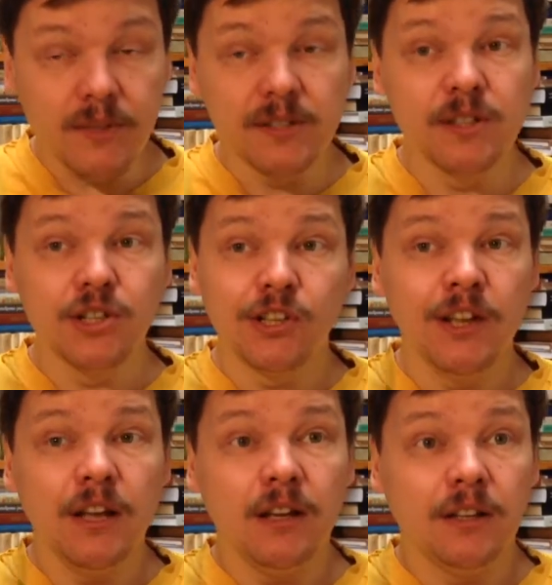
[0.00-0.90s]
Значит,
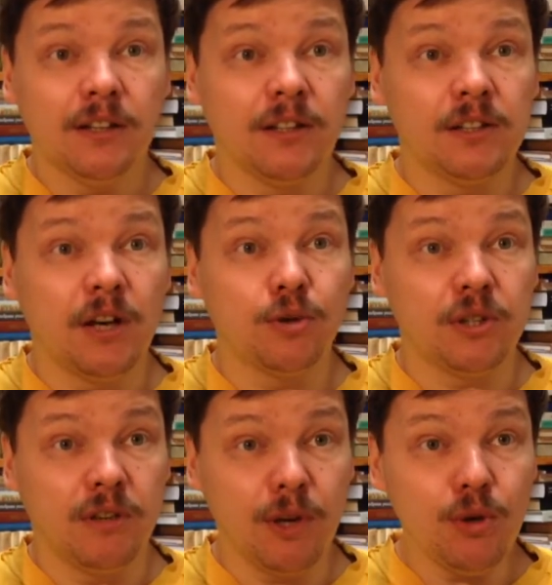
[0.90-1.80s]
а, я хоть
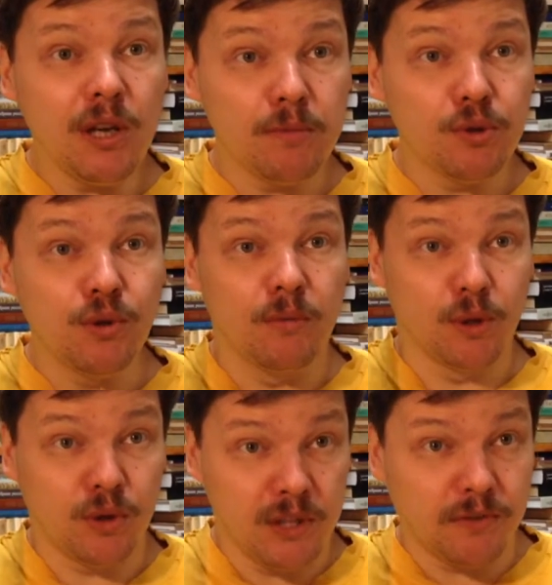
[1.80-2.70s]
и говорю неописуемое,
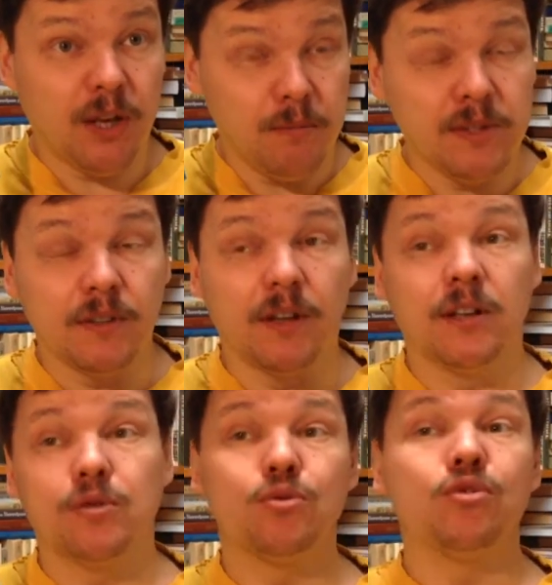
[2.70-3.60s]
но гнев-то описан как
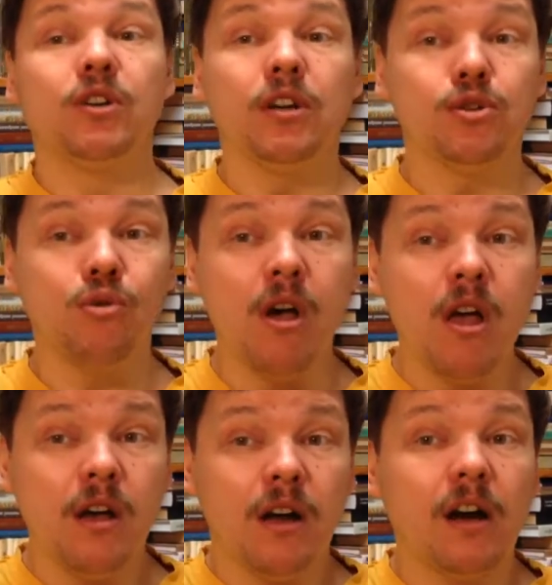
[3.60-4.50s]
раз очень хорошо.
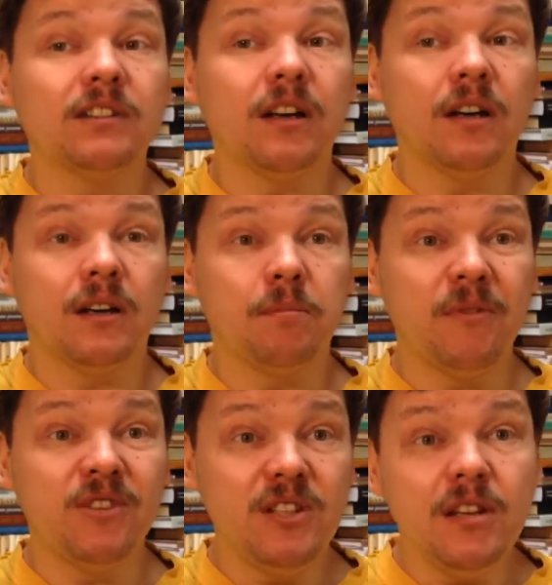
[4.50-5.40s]
От а,
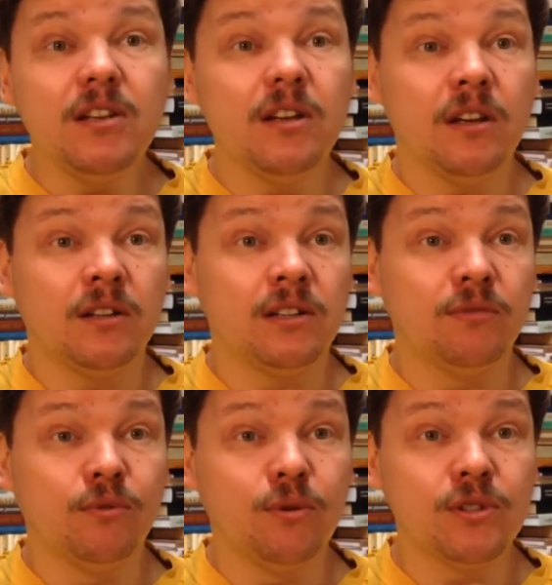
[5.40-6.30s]
поведения
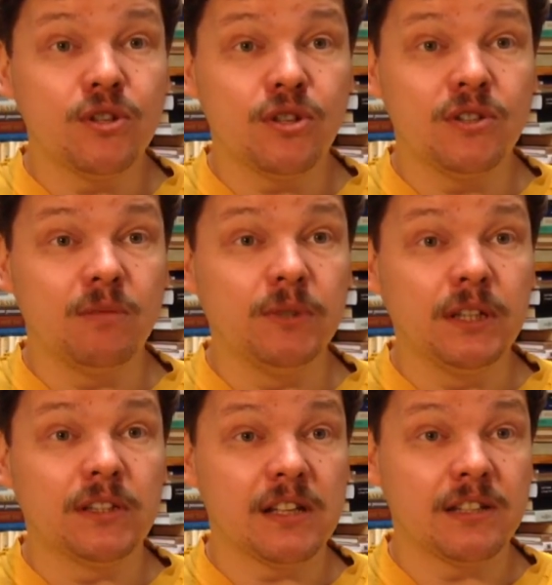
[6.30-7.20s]
его, значит,
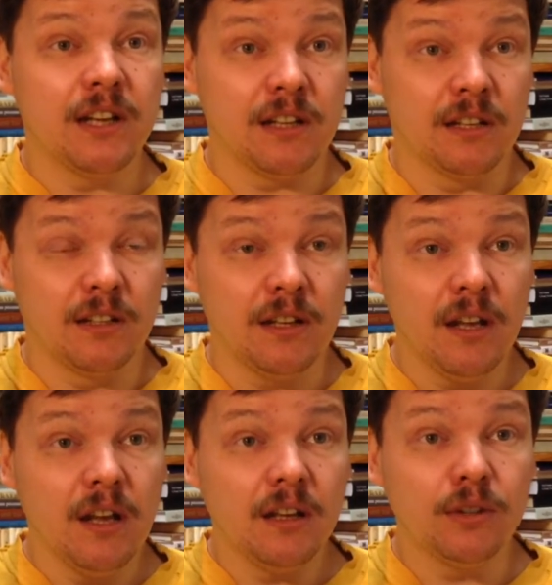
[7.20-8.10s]
земных созданий, да,
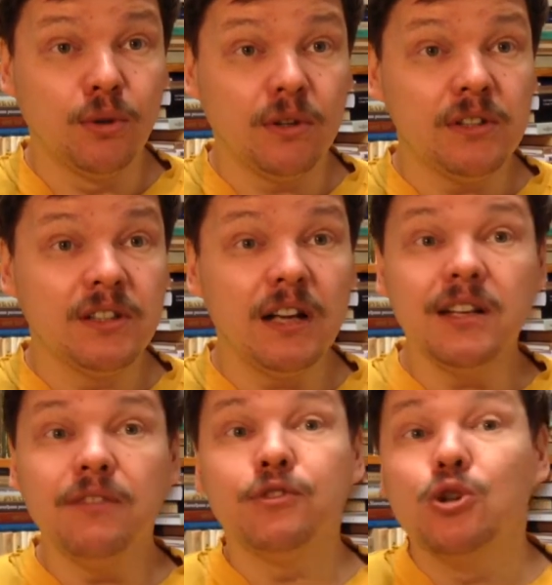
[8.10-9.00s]
которые
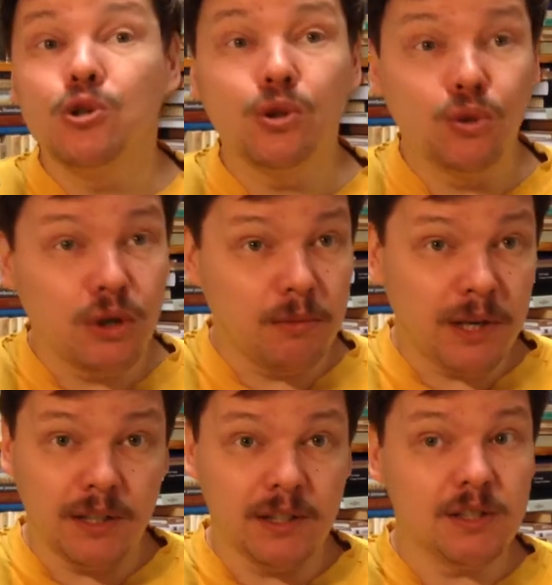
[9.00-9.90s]
изгадили все, что только
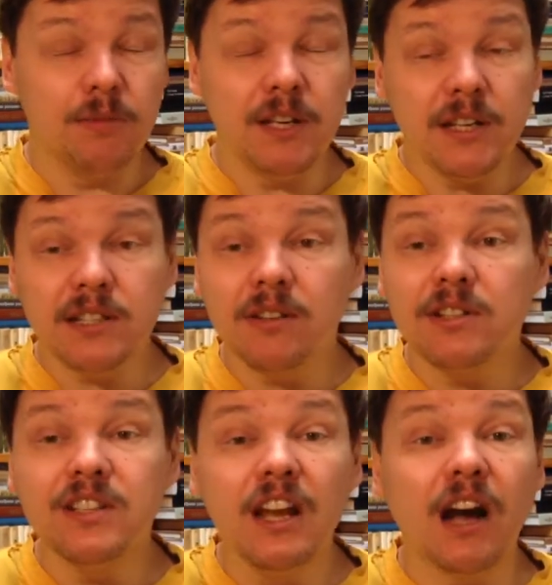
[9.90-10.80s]
могли. На земле не
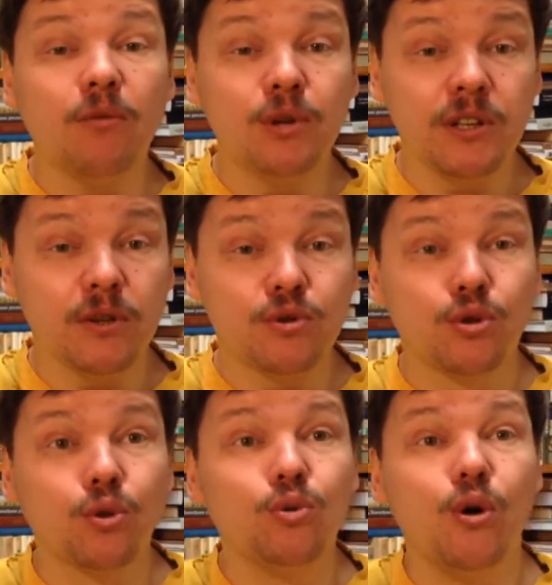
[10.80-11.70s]
осталось никого, нет. С
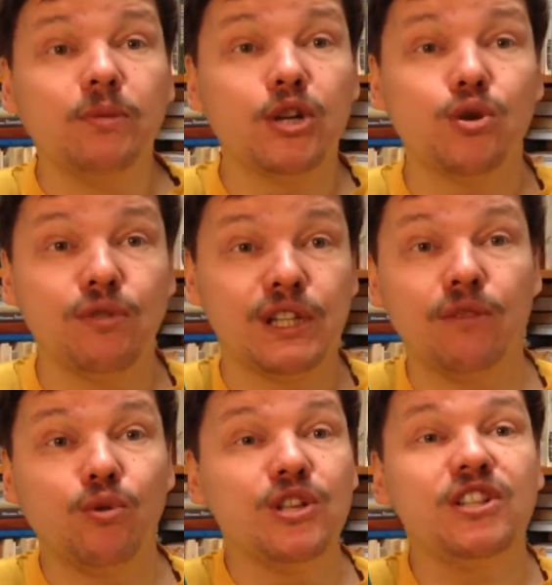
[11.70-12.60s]
трудом нашел
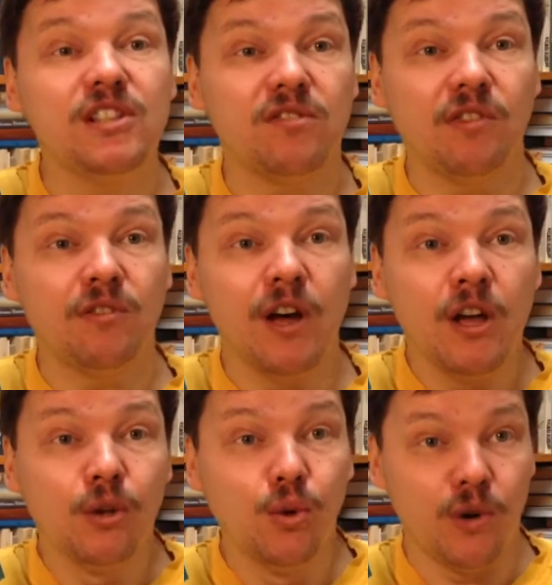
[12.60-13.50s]
одного единственного
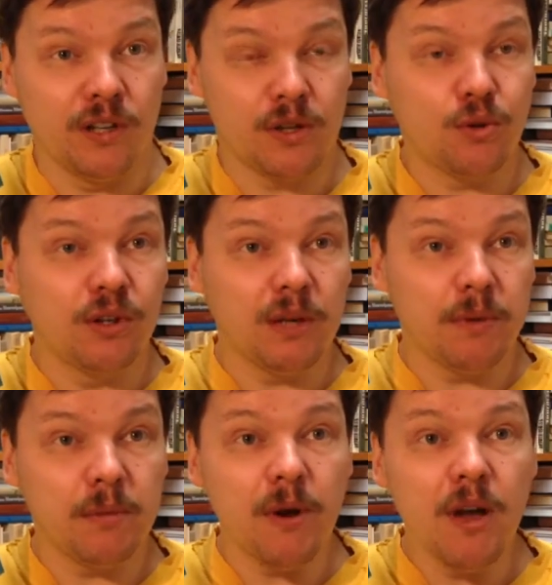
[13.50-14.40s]
Ноя, насколько я
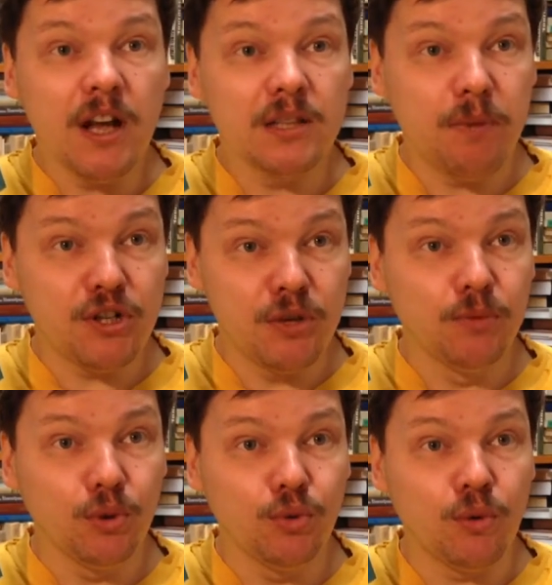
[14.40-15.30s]
понимаю, с большим
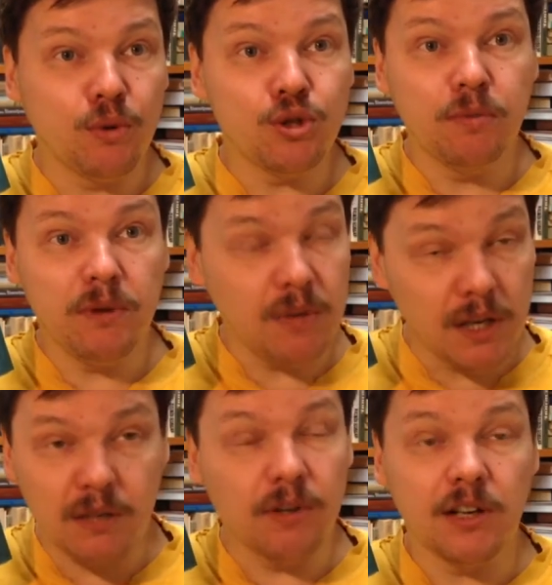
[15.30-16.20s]
трудом. Очень
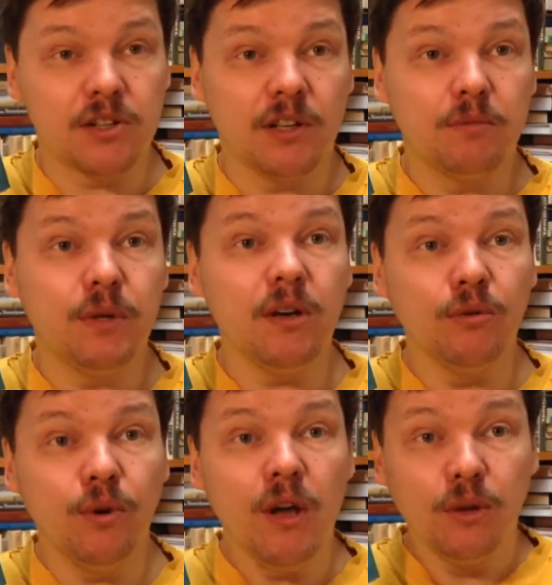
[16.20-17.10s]
привередливо, конечно, отбирал,
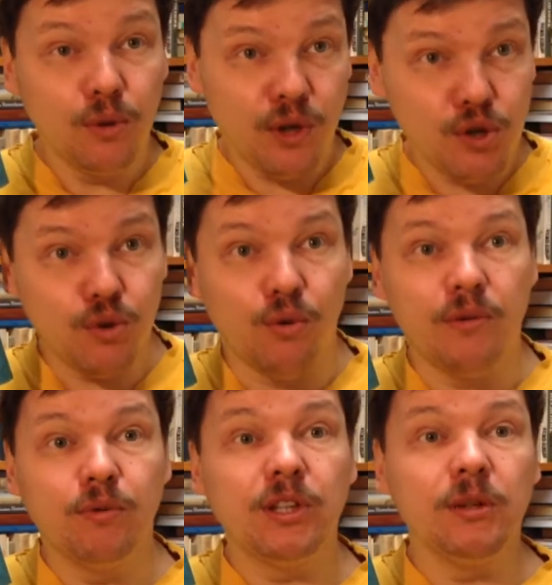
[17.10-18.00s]
но, но нашел.
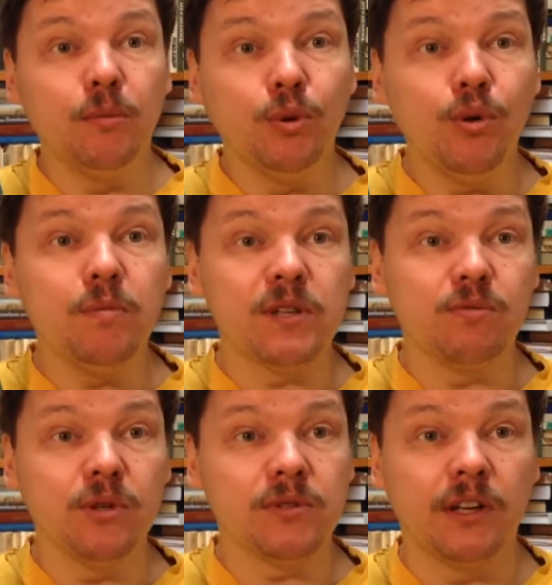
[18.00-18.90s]
И вот этому Ною
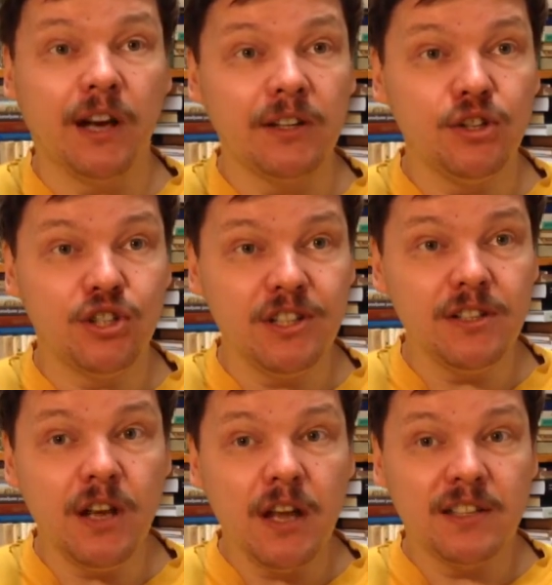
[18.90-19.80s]
позволил сохранить
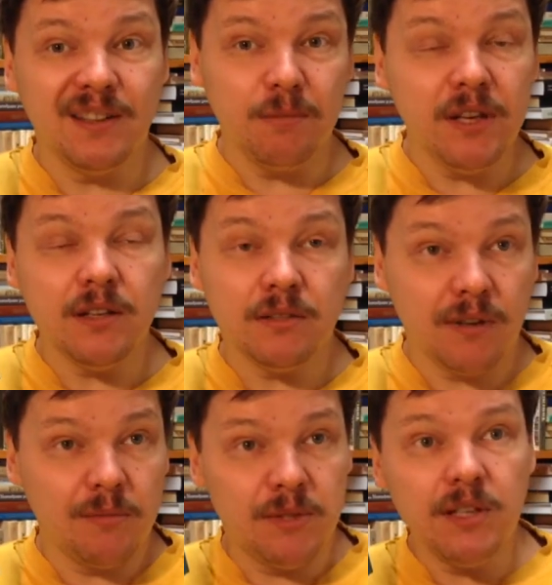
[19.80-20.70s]
жизнь себе и
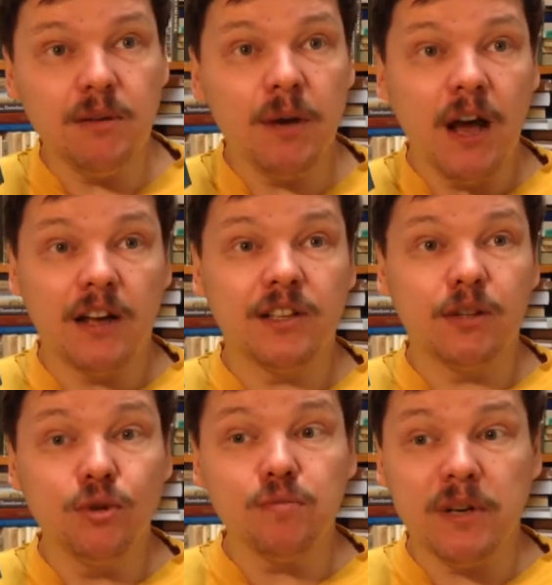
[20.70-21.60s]
своим детям, а
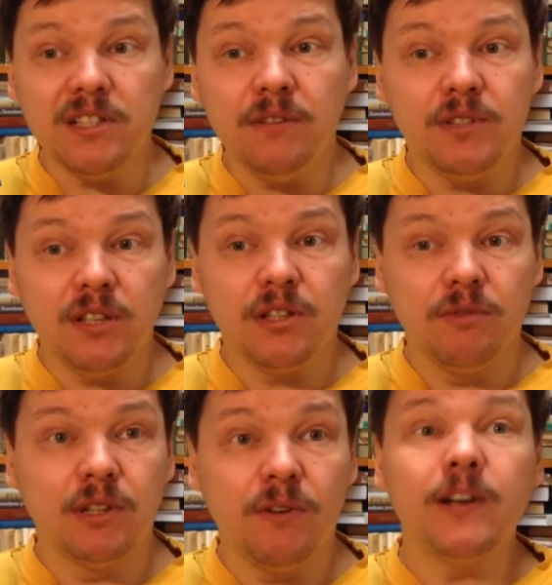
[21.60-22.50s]
заодно спасти всех
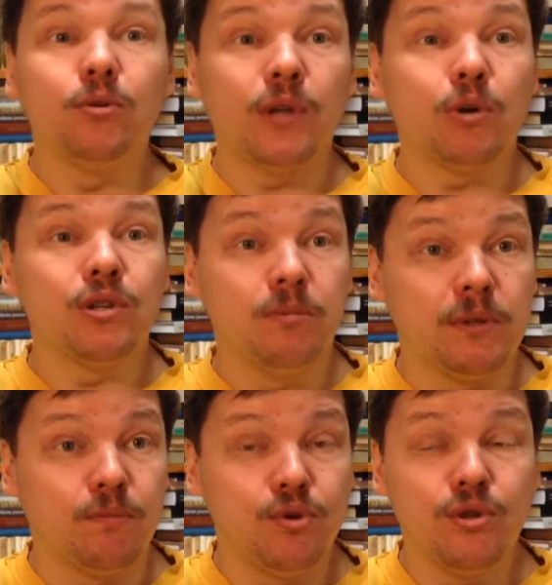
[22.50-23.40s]
живых тварей. Ну так уж и
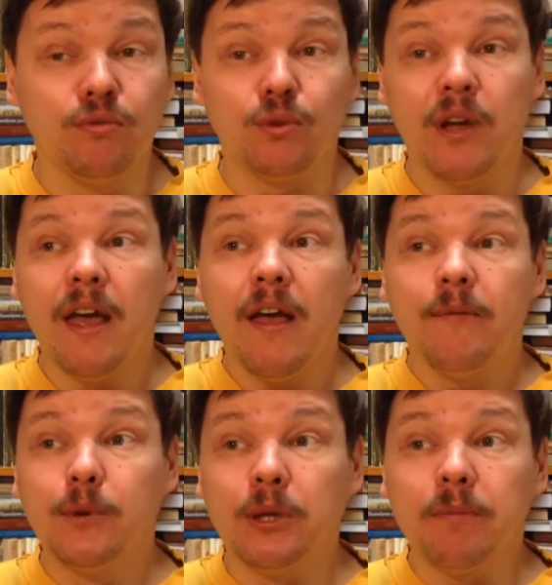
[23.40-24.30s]
быть, пусть живут.
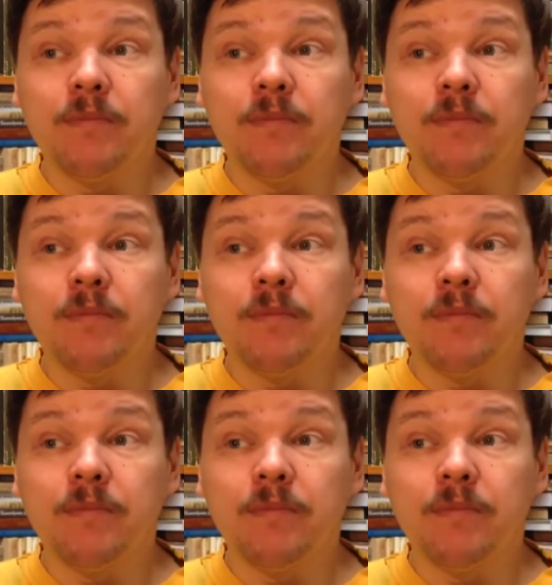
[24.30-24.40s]
Вот.